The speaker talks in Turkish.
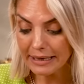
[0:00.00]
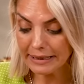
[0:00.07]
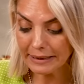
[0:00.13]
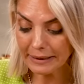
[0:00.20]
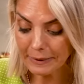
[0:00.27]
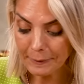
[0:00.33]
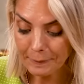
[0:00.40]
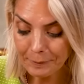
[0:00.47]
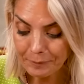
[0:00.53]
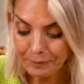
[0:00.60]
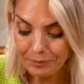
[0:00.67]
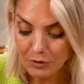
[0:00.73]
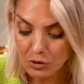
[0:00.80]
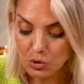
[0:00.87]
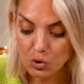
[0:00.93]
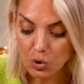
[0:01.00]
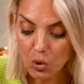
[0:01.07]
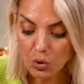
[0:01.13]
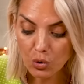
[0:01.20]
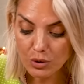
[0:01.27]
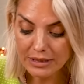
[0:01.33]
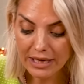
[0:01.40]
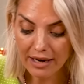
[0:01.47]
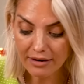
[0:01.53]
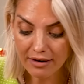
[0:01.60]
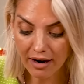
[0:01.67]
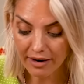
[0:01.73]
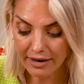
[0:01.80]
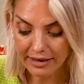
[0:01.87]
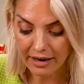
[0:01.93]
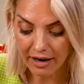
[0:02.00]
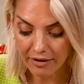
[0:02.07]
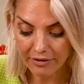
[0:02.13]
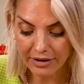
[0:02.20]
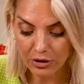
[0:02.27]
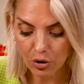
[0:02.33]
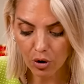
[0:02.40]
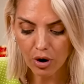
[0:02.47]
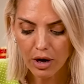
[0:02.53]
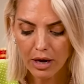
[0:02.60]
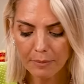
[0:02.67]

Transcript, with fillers: e, çok güzel rahiya veriyor.